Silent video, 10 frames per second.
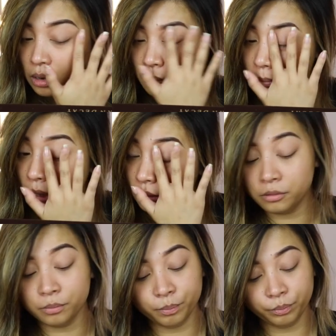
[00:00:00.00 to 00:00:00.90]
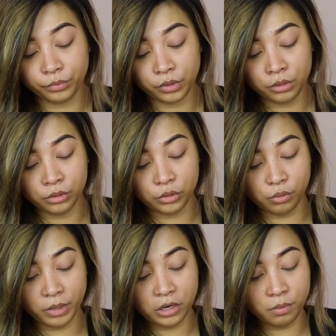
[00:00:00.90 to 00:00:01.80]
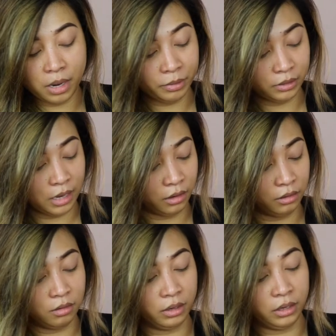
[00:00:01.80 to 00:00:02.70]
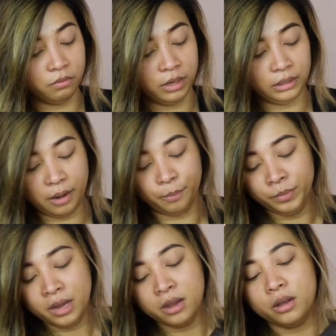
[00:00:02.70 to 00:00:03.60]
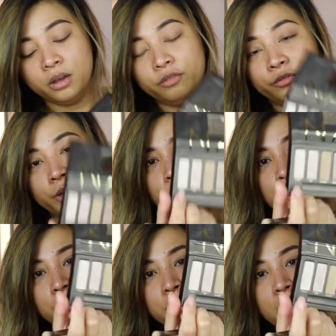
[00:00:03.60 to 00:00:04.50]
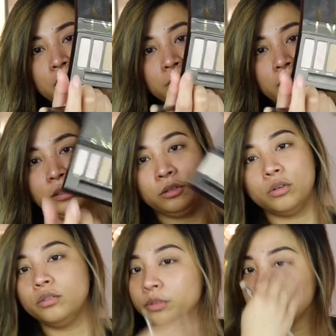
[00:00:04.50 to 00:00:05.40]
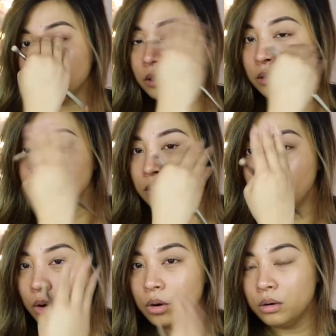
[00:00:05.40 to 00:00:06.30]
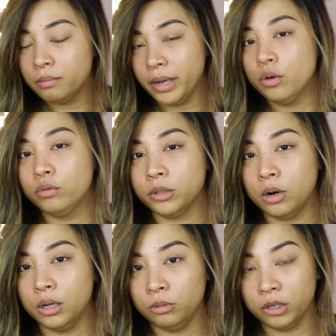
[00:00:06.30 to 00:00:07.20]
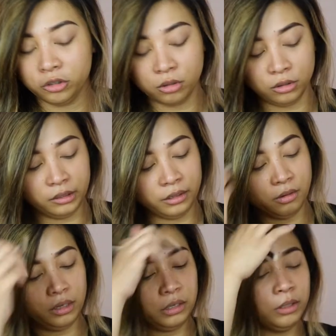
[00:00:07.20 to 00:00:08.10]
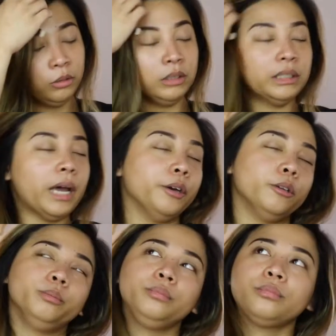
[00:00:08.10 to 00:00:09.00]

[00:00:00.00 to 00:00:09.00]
Mac, so may lumapit sa akin. Okay, wait lang. Virgin yung gagamitin ko for my overall wash color. Okay, kwentuhan tayo.